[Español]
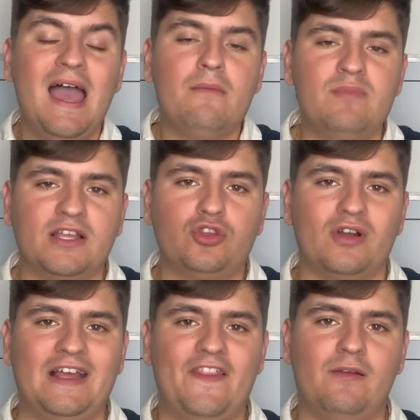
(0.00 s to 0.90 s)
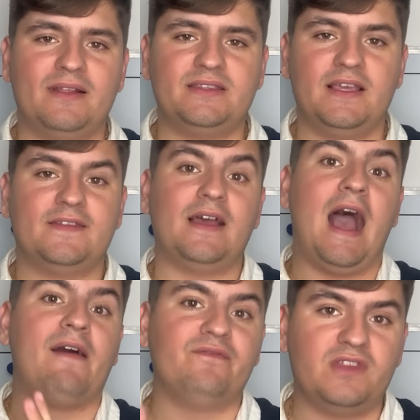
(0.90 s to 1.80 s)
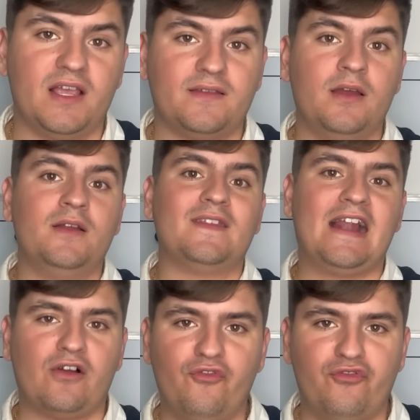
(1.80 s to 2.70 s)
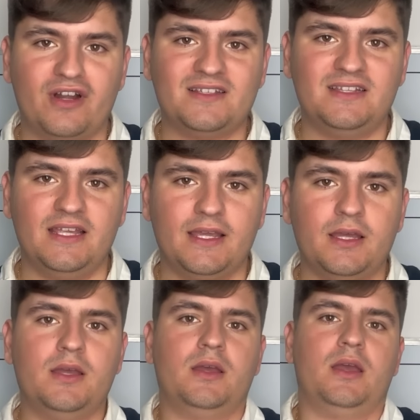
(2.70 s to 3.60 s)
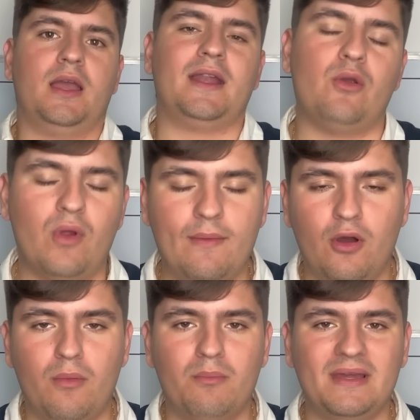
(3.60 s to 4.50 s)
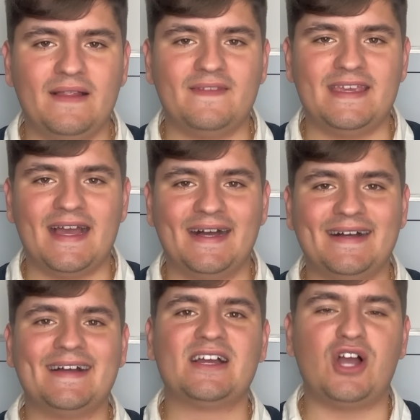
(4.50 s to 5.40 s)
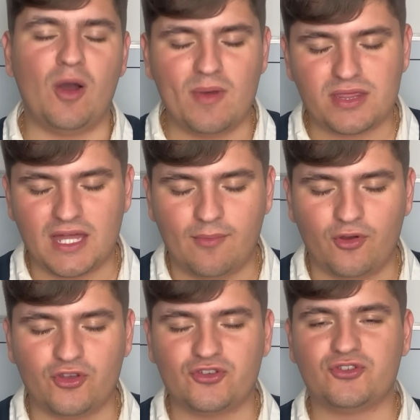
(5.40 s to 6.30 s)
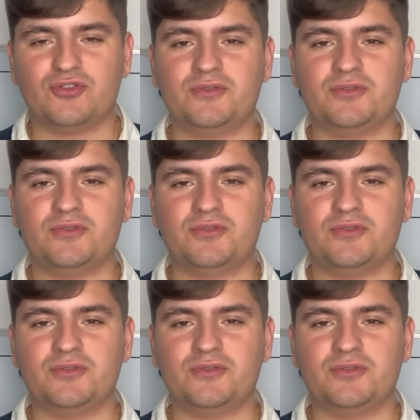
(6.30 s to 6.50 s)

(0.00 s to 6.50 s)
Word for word: victoria del Betis antes de la Conference League en el nuevo Mirandilla. ¡Comenzamos!